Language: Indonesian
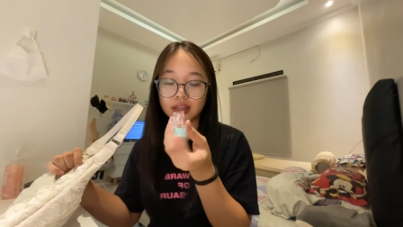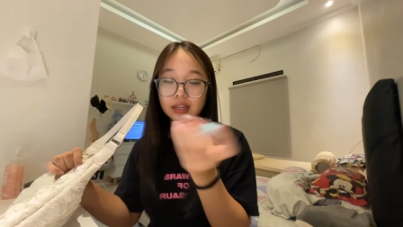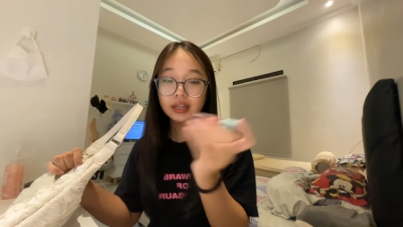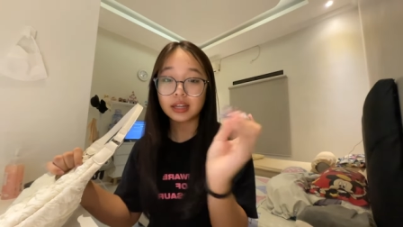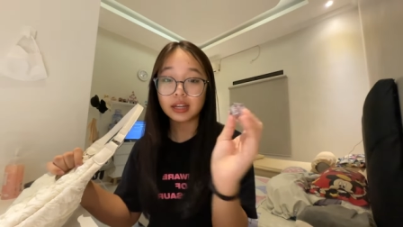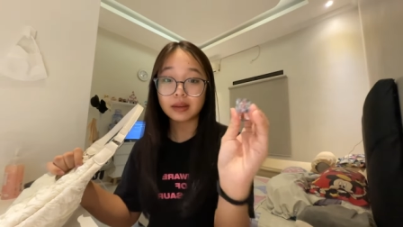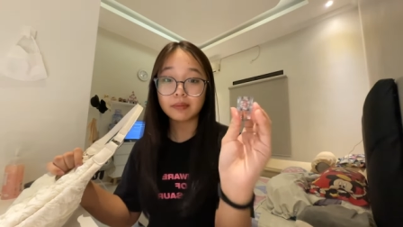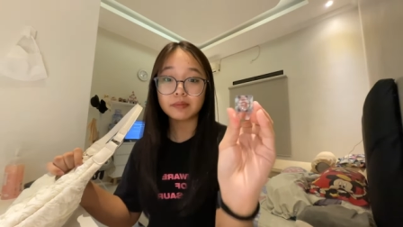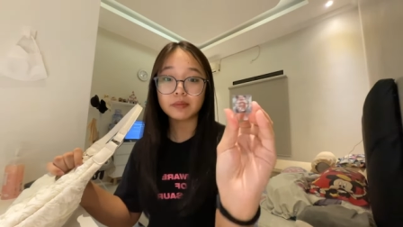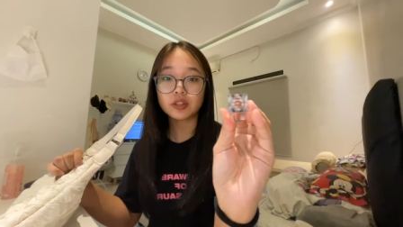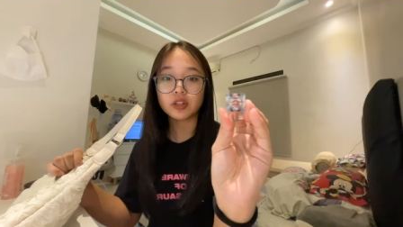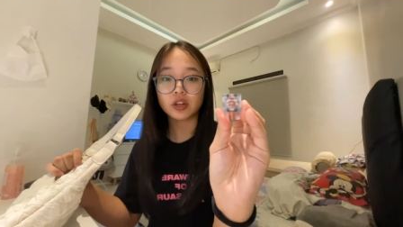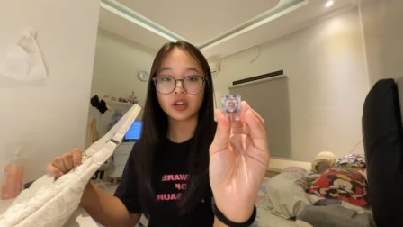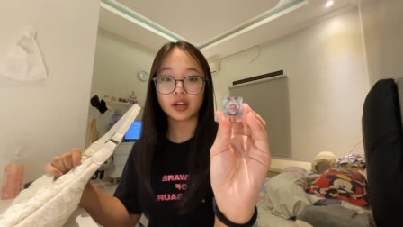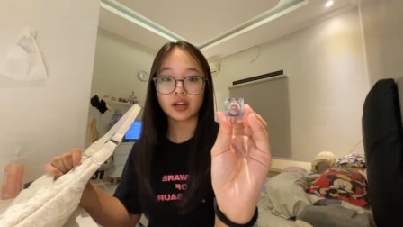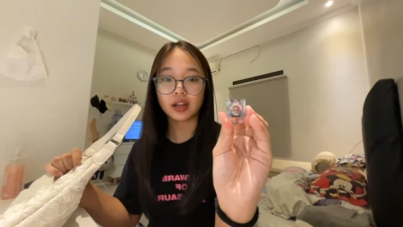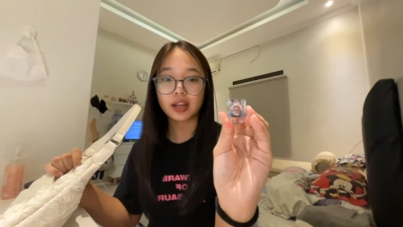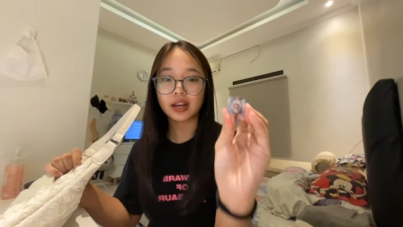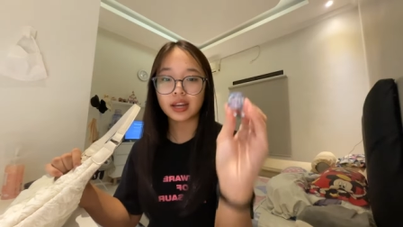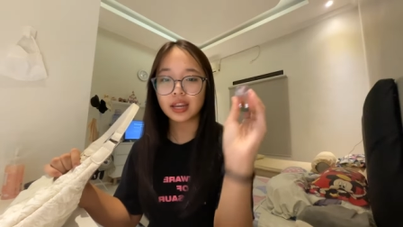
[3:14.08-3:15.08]

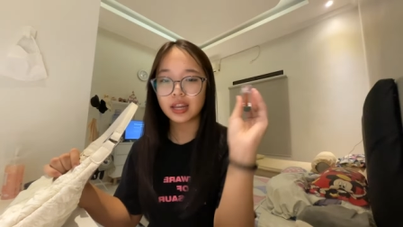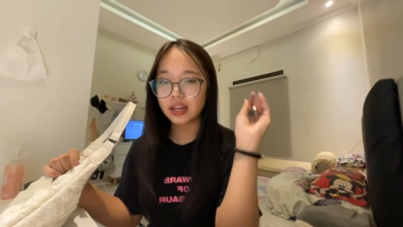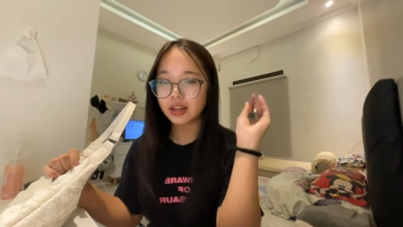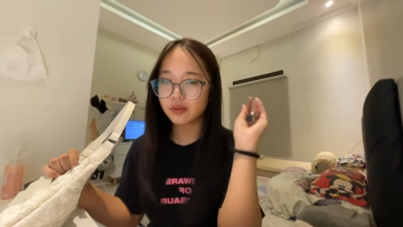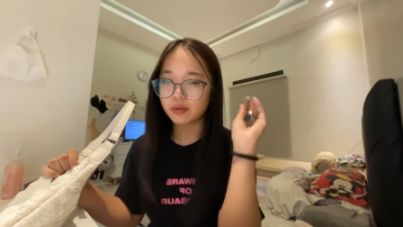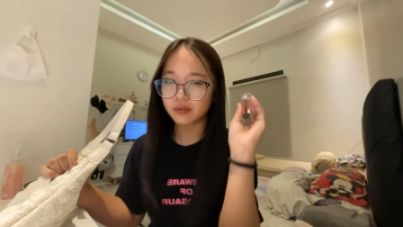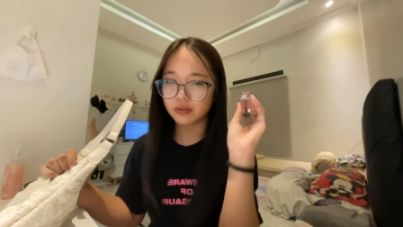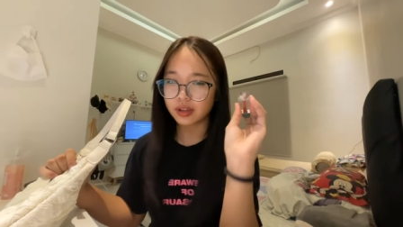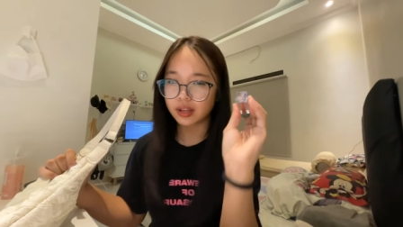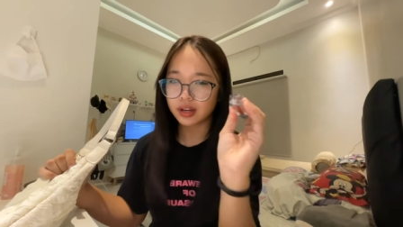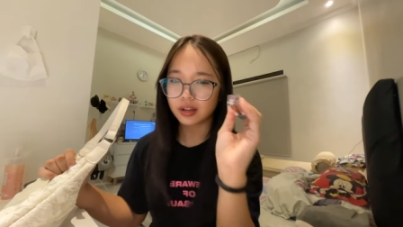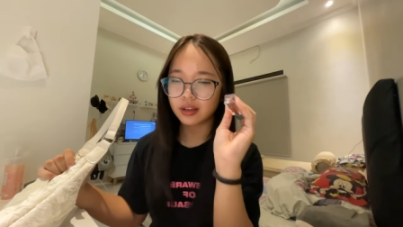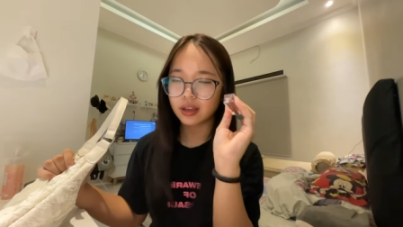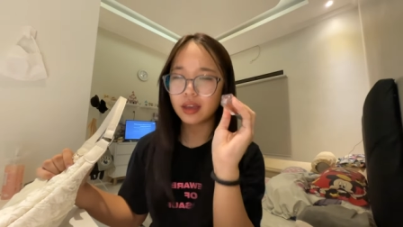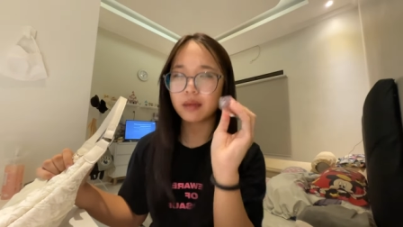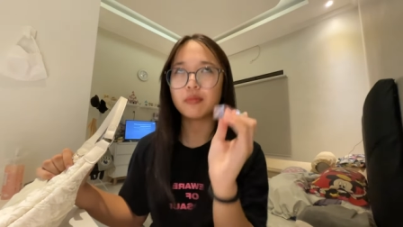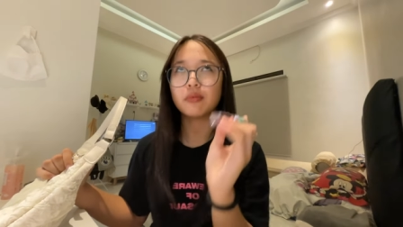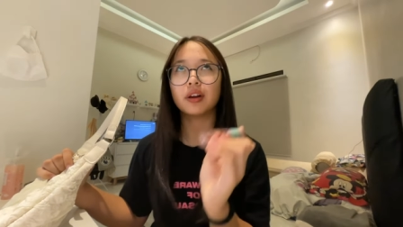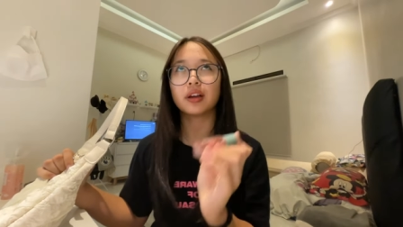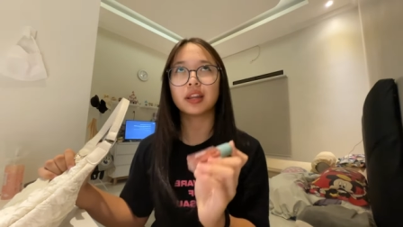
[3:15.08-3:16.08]
crimson. Karena ini enak
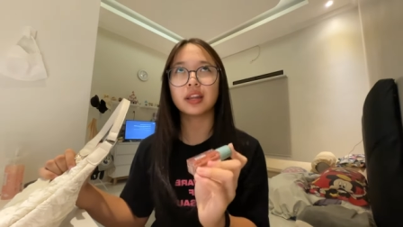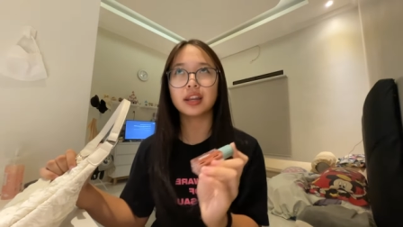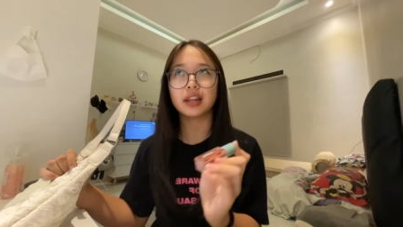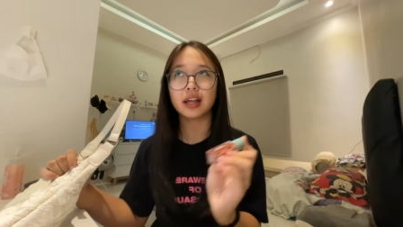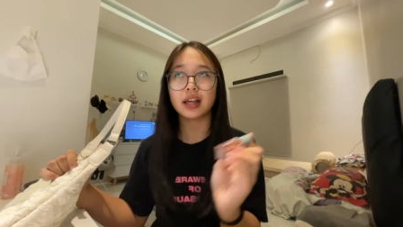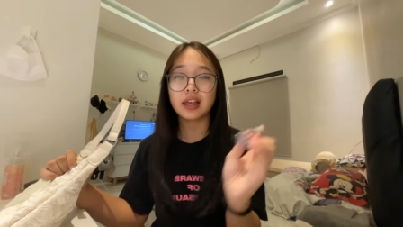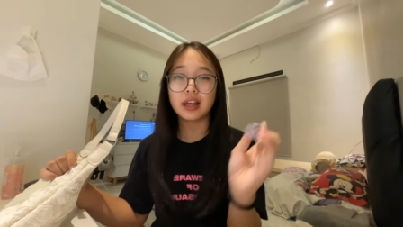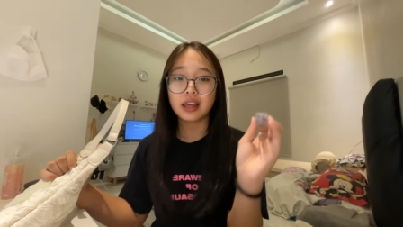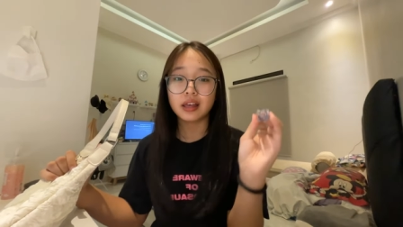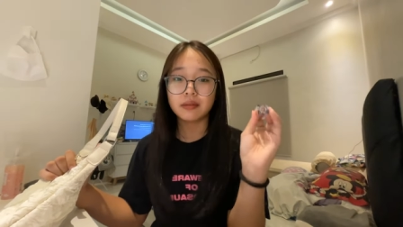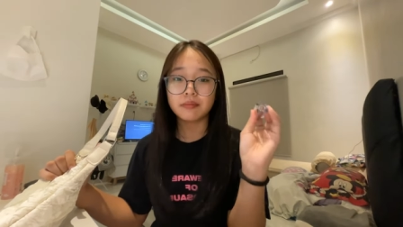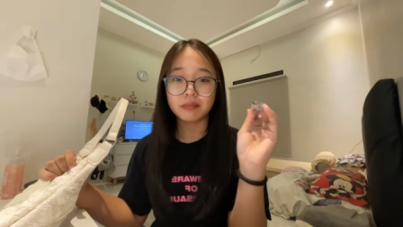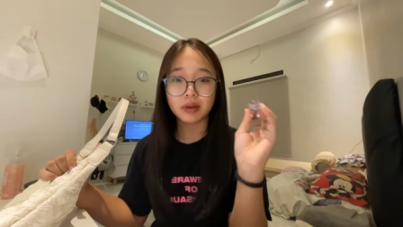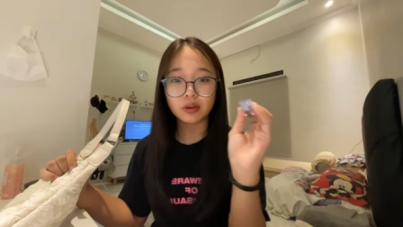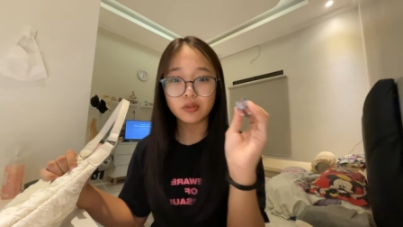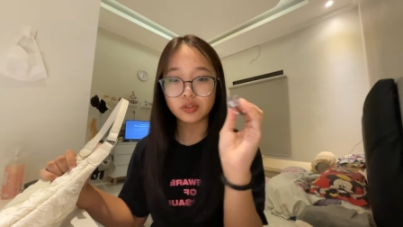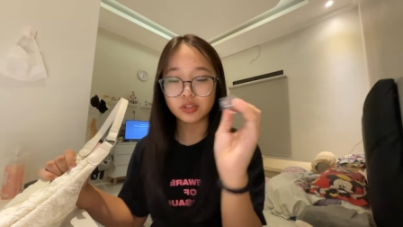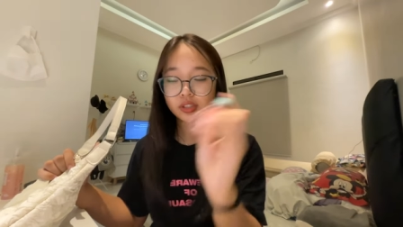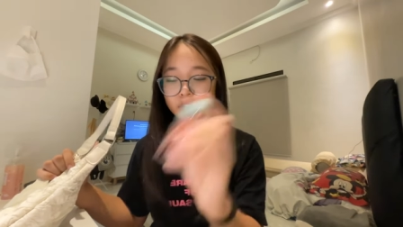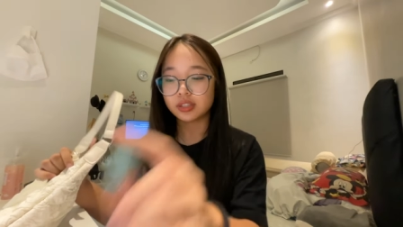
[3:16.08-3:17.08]
eh bukan enak,
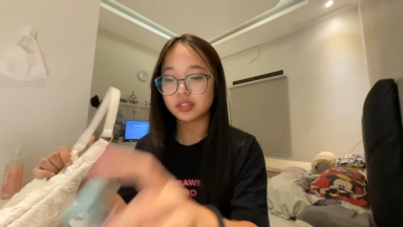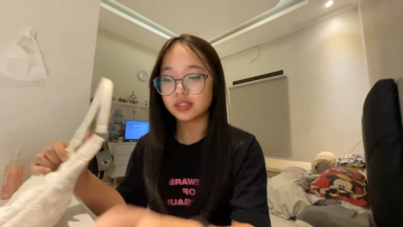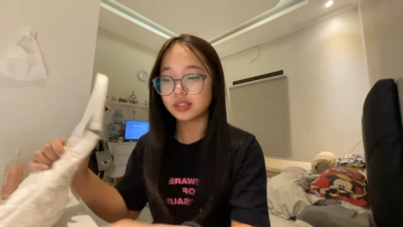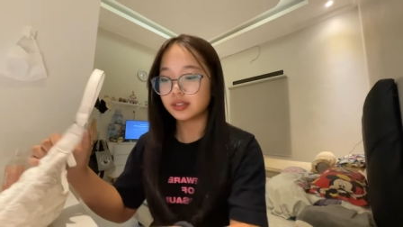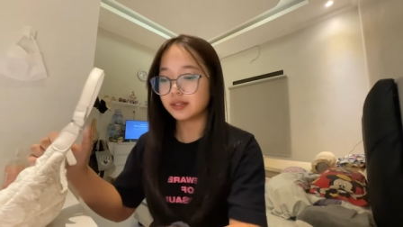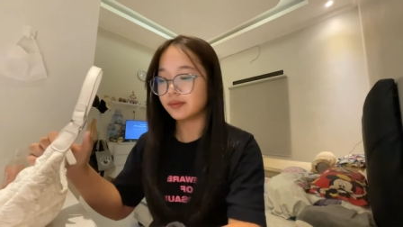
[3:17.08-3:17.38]
bagus.